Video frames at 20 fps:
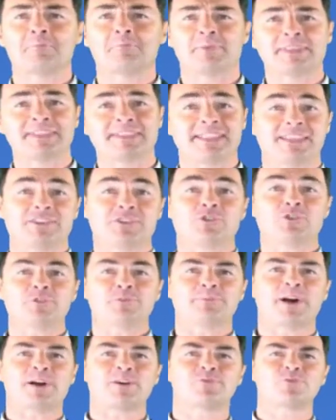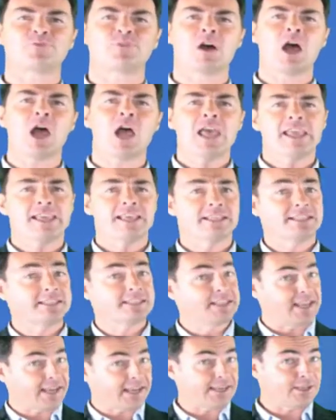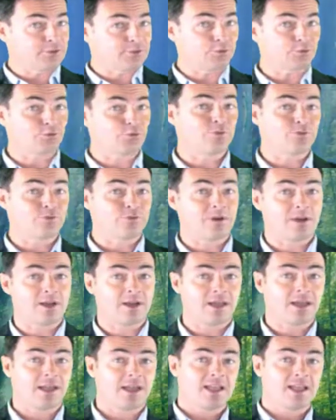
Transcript: pétillante parfois, hystérique d'autrefois,